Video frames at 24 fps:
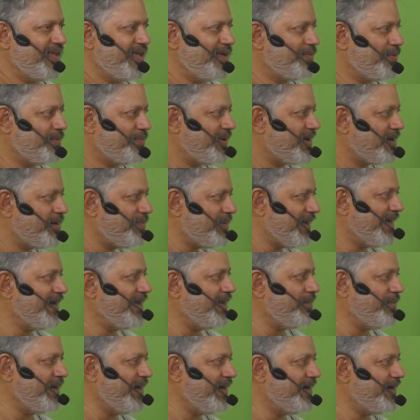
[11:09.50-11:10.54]
எப்போ பாரு
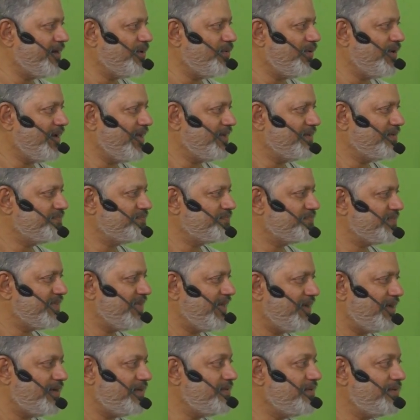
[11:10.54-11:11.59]
பிளானிங் பண்ணிக்கிட்டு உள்ள
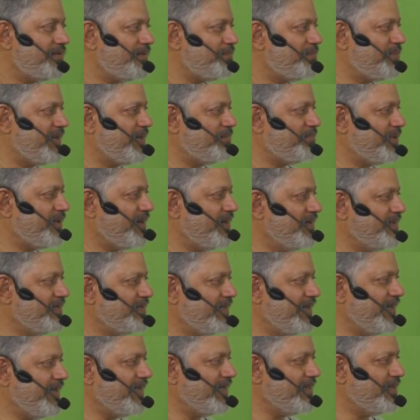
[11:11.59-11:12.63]
அது பிறப்புகள்னு
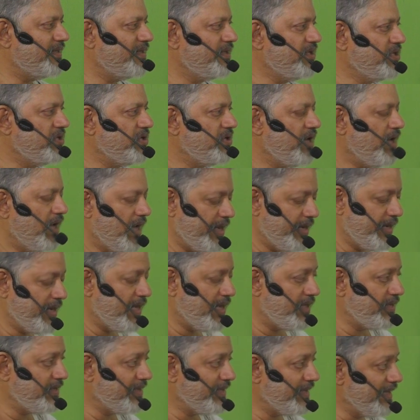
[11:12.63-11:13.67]
தெரியாது
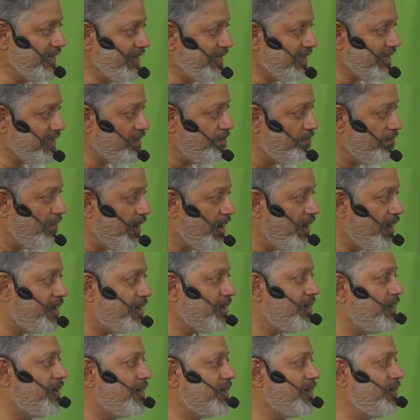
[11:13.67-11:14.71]
ஆனால் அதுக்கு இதுக்கு
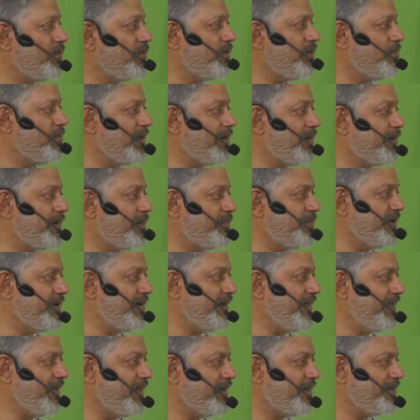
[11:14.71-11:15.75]
மாறாக ஒரு பல்ராம்
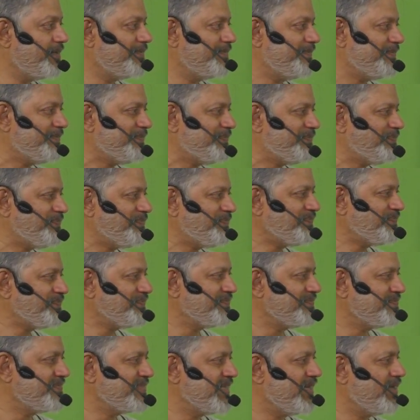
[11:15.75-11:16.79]
ரெட்டியார்
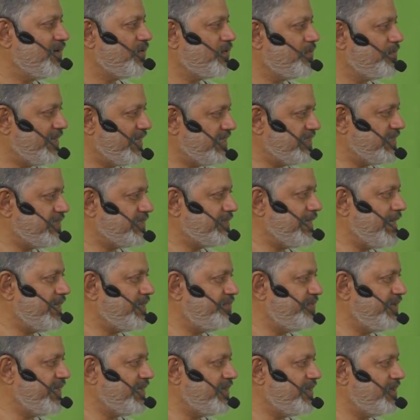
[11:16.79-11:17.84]
ஒரு மேஜர்
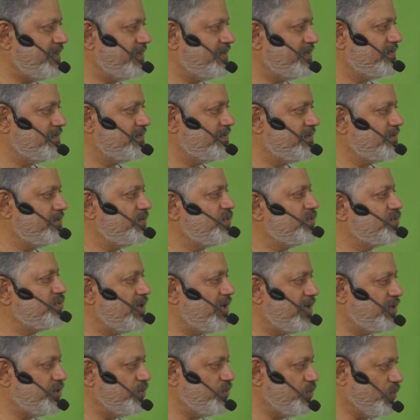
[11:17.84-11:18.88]
சாட்விக்கு ஒரு
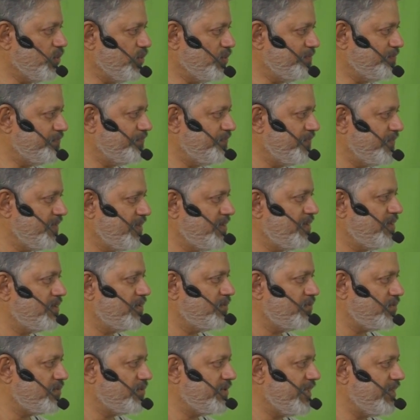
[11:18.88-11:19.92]
சாது ஓம்
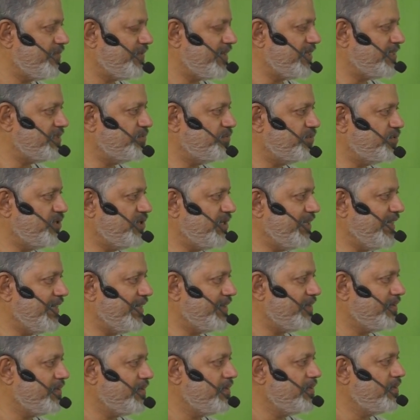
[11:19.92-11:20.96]
ஒரு தேவராஜ முதலியார்